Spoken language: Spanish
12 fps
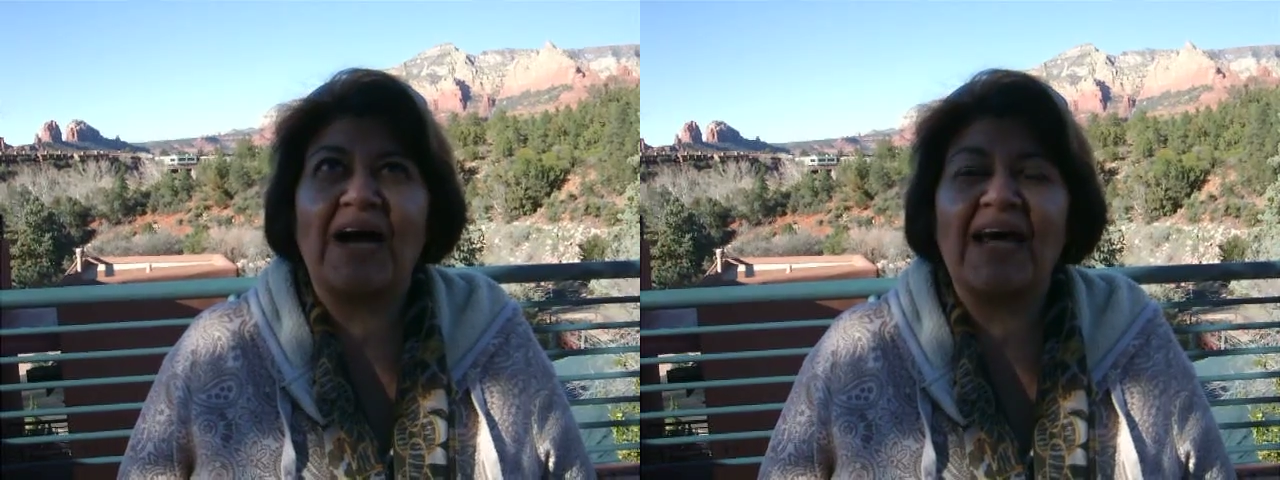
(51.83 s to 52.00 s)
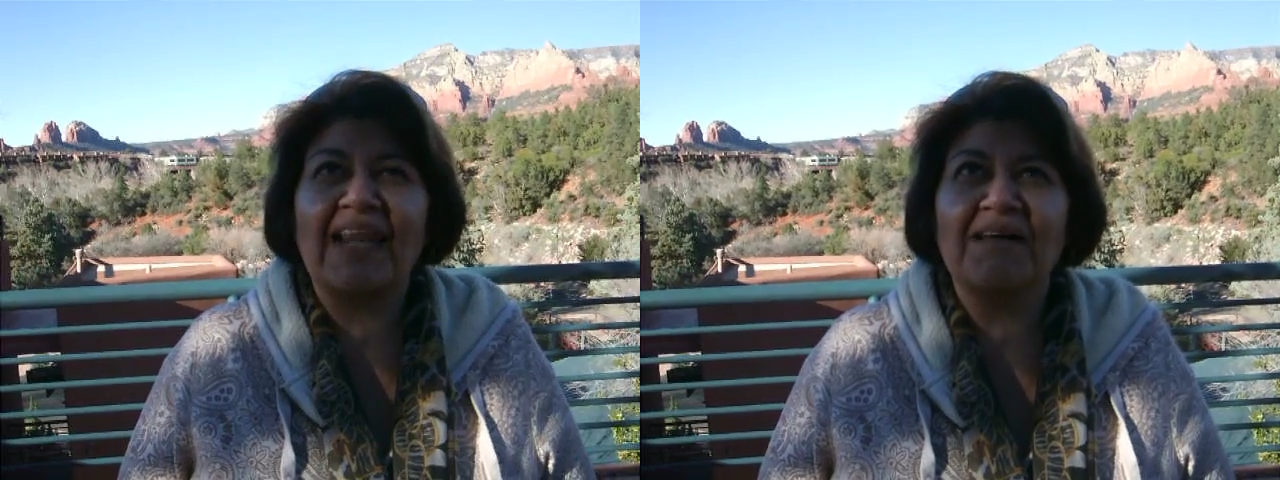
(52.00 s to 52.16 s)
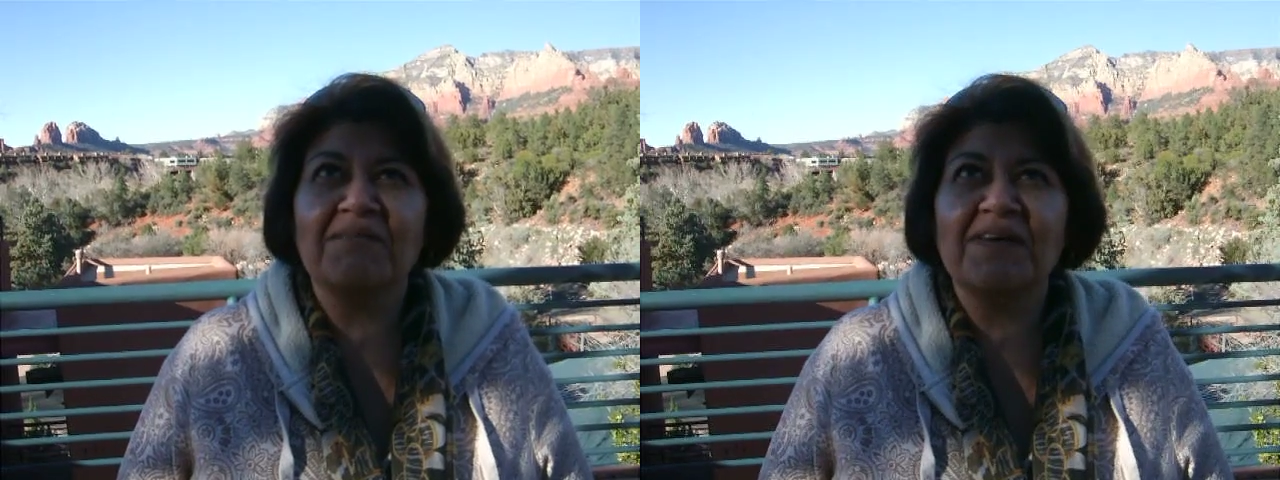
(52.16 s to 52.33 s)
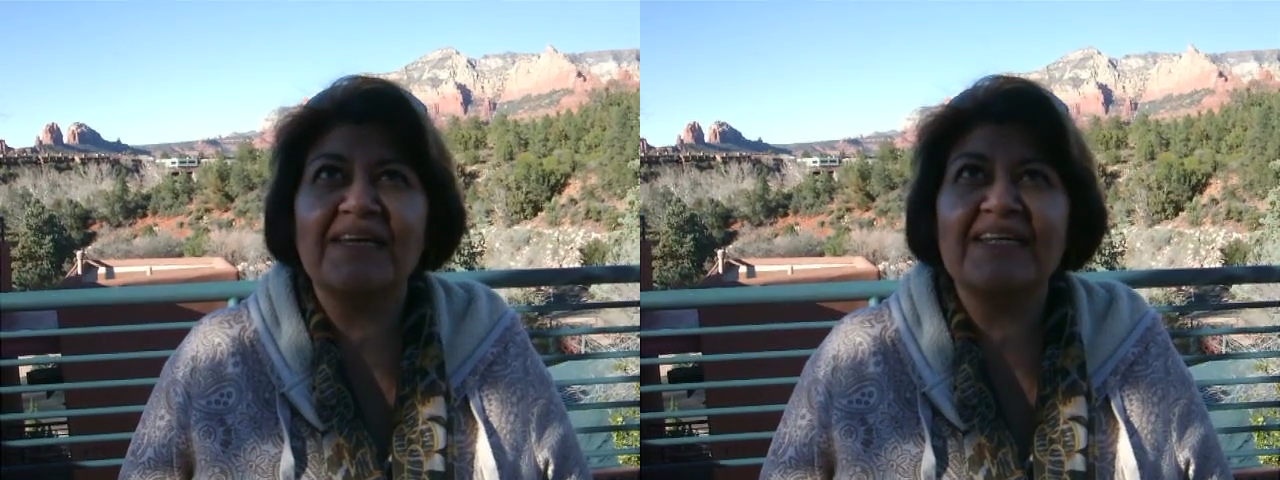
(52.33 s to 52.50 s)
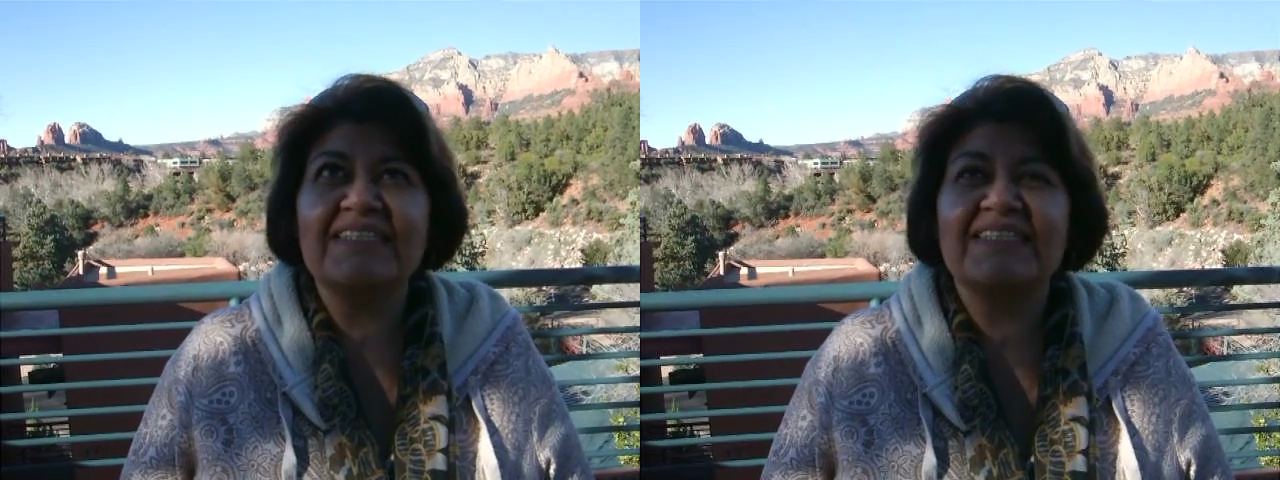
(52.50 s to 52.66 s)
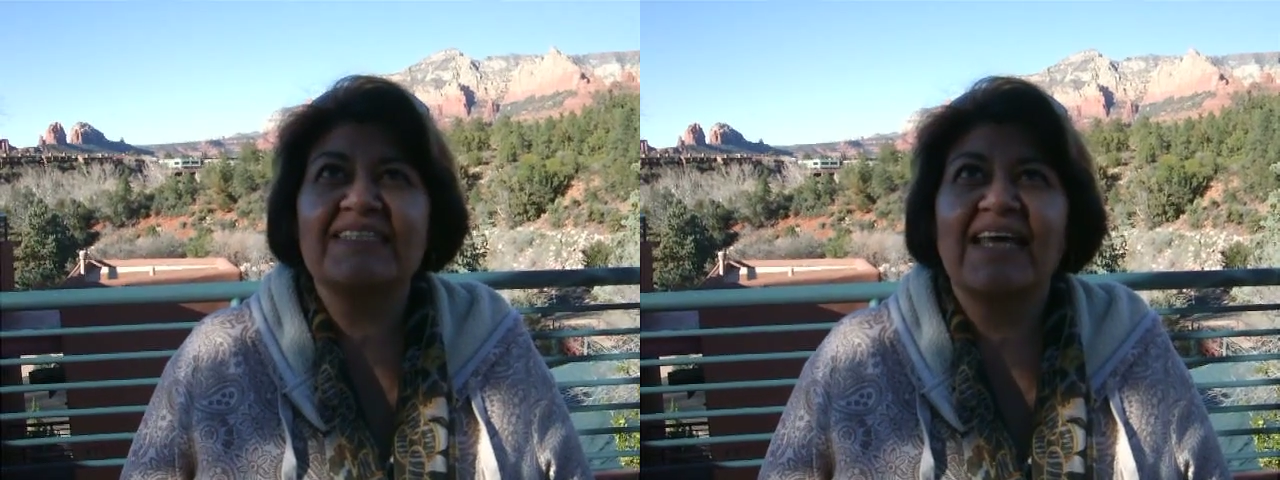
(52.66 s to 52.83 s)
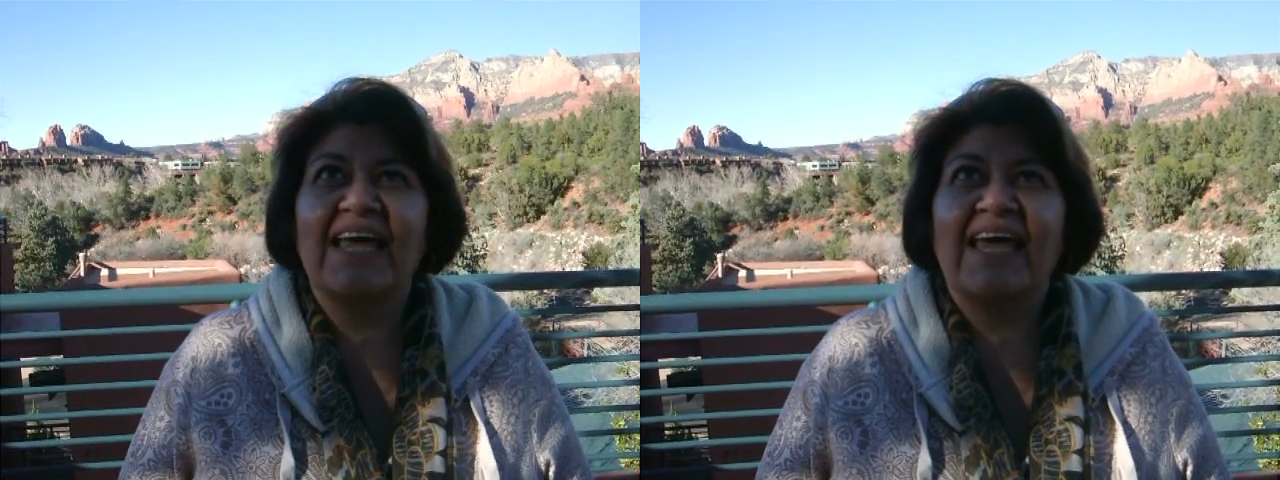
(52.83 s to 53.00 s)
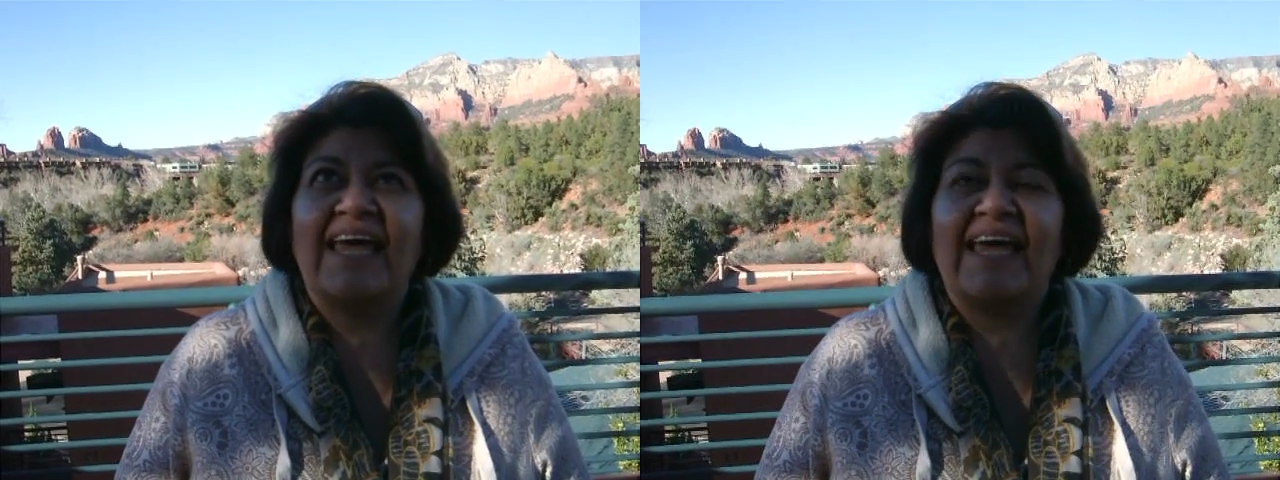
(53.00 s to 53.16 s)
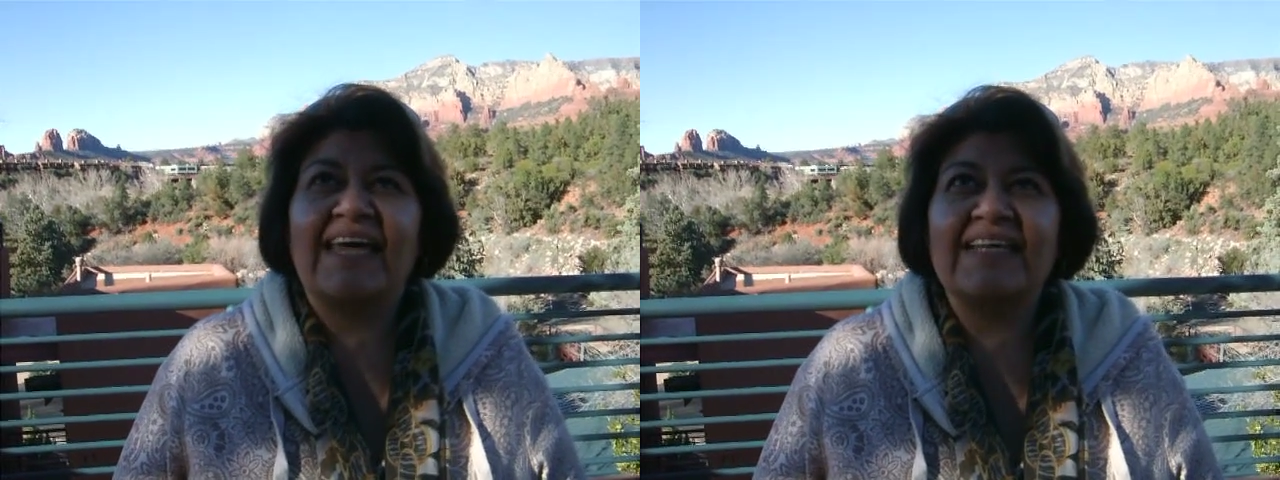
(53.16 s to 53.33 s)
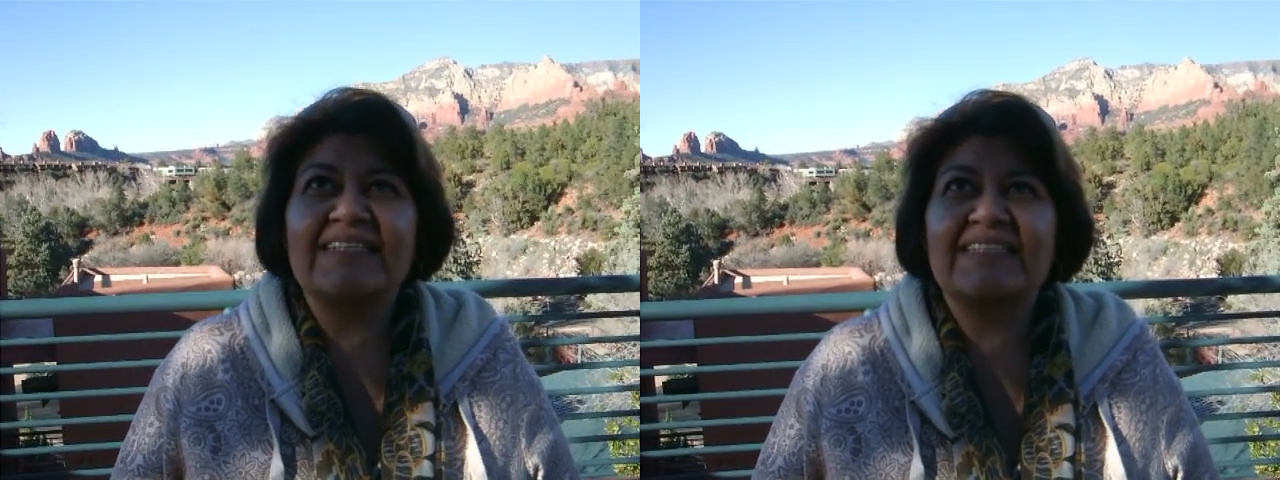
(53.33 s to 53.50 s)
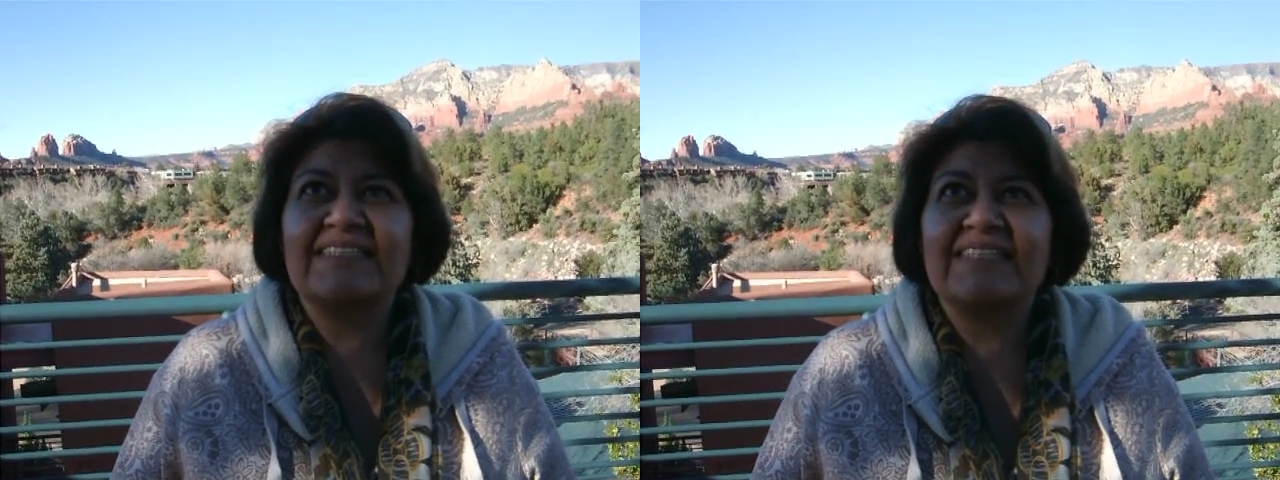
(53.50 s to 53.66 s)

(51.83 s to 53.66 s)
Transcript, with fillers: a la vez es